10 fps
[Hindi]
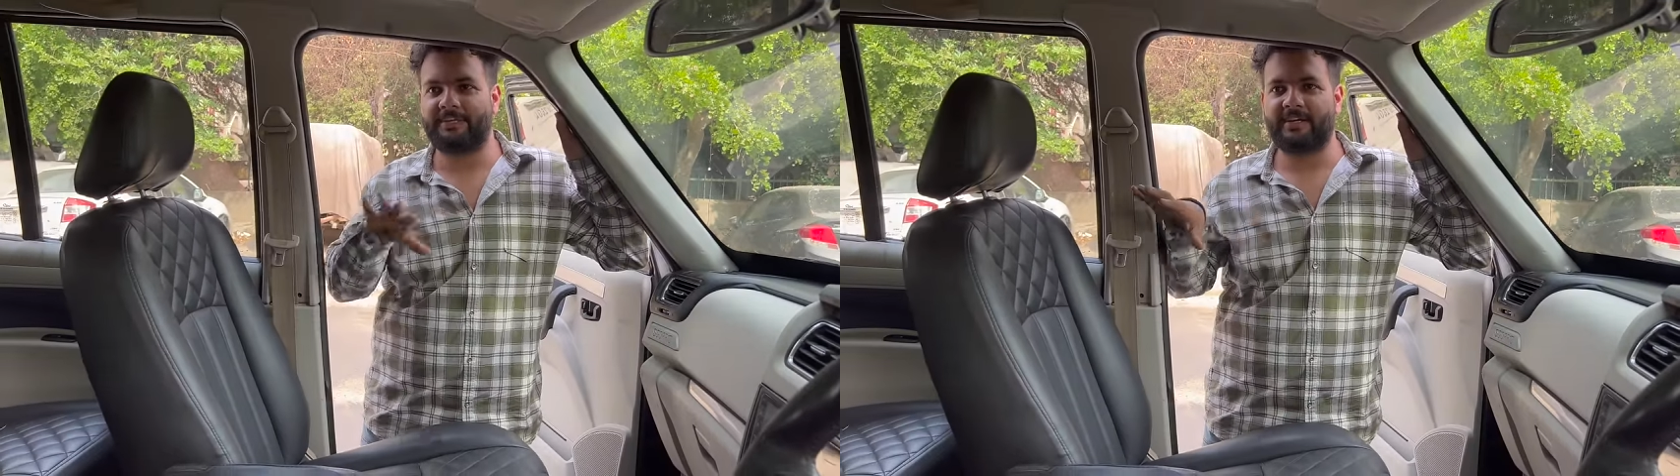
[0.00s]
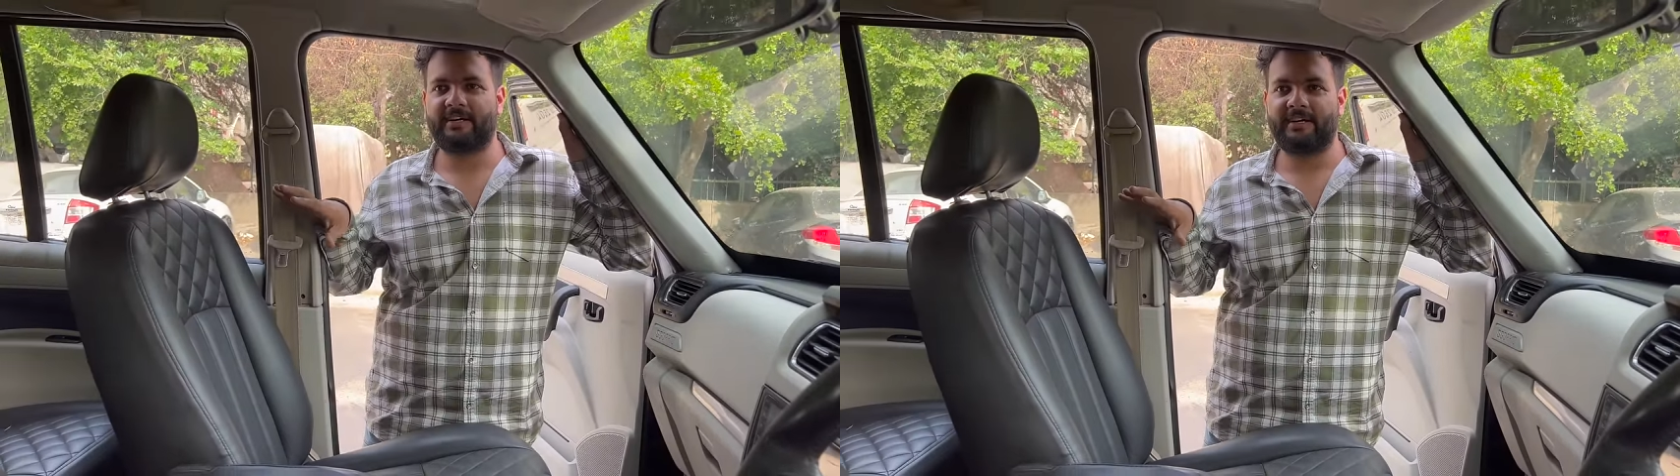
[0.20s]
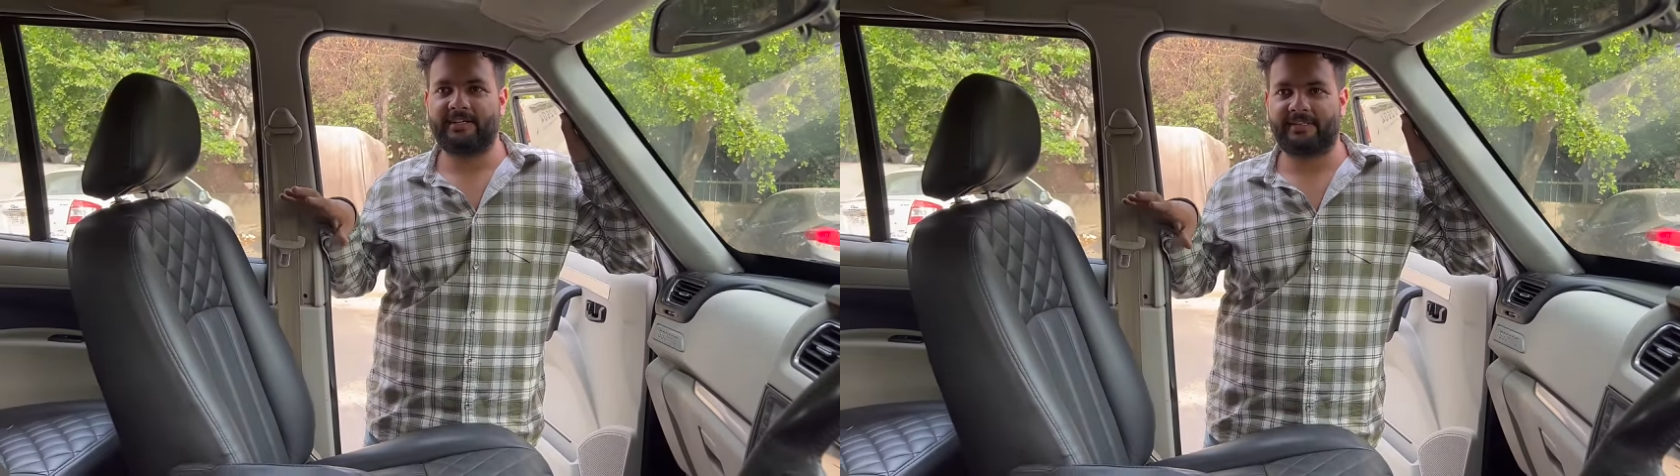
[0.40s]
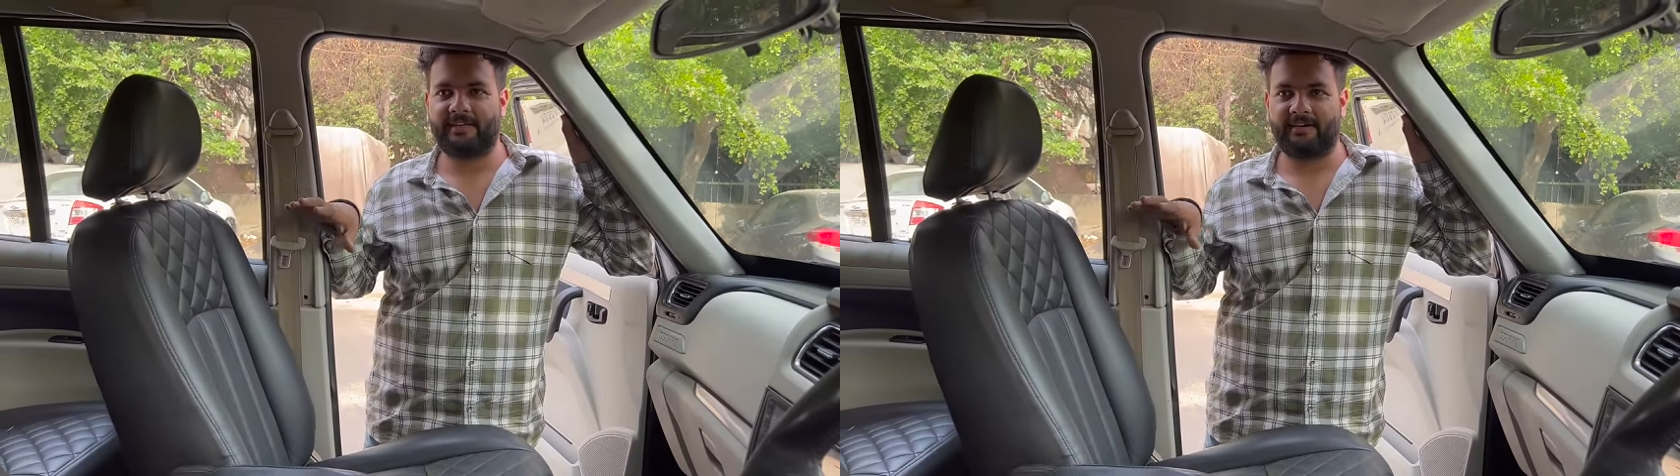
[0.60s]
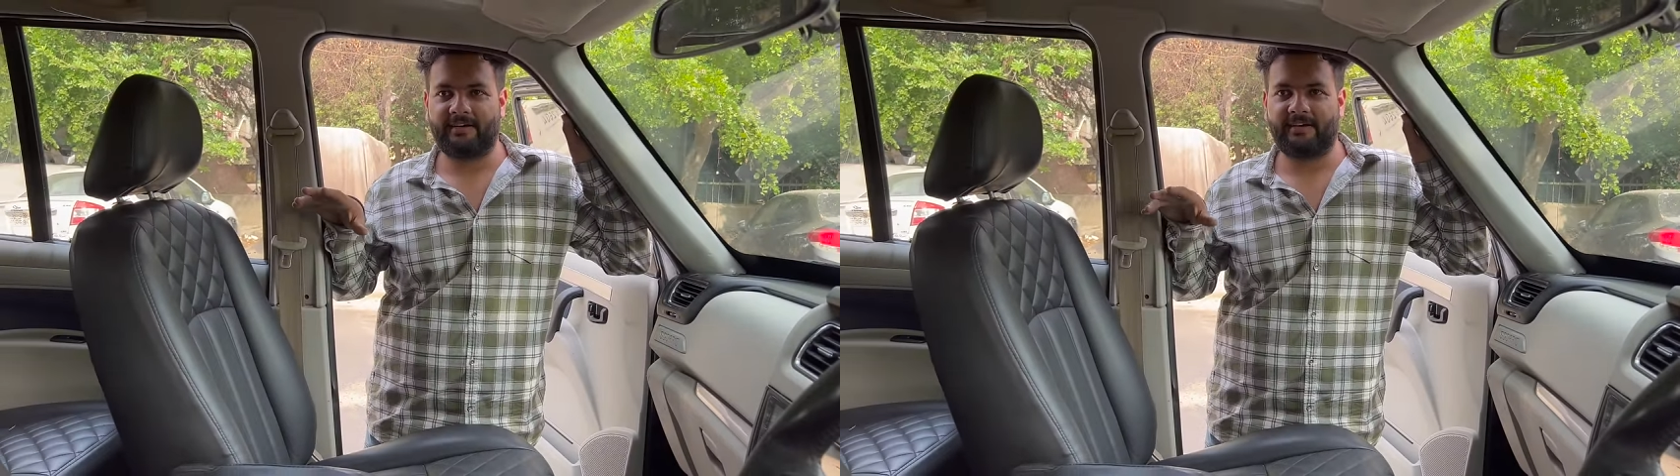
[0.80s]
बचेगा ऐसे
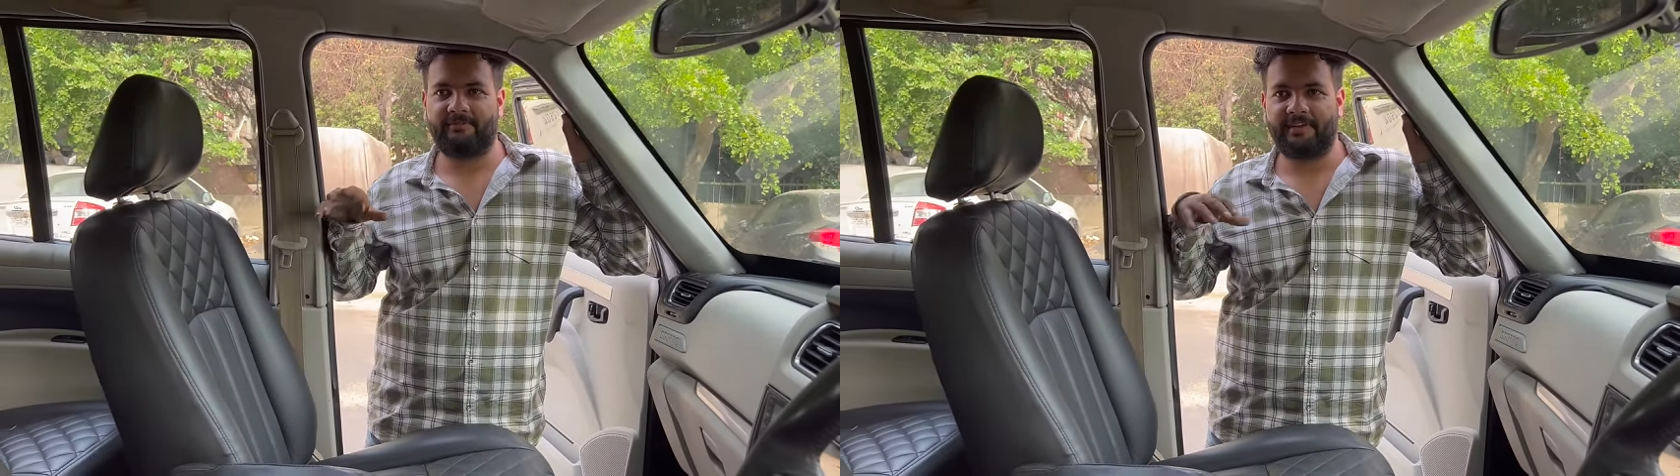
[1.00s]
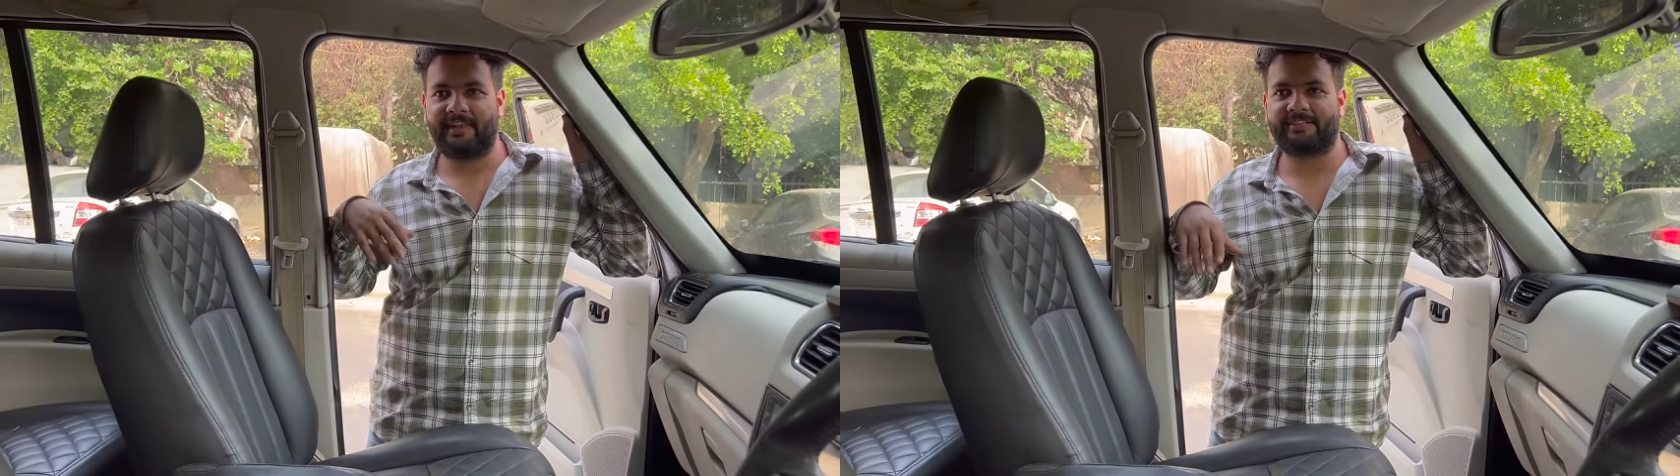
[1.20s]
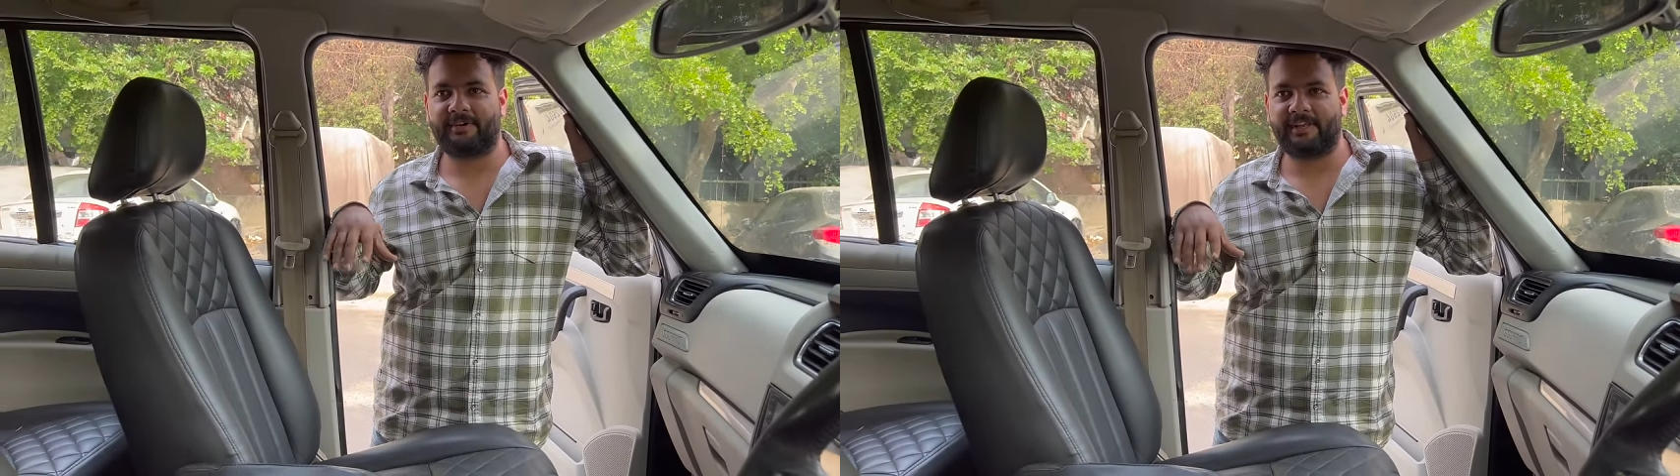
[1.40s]
वी वाला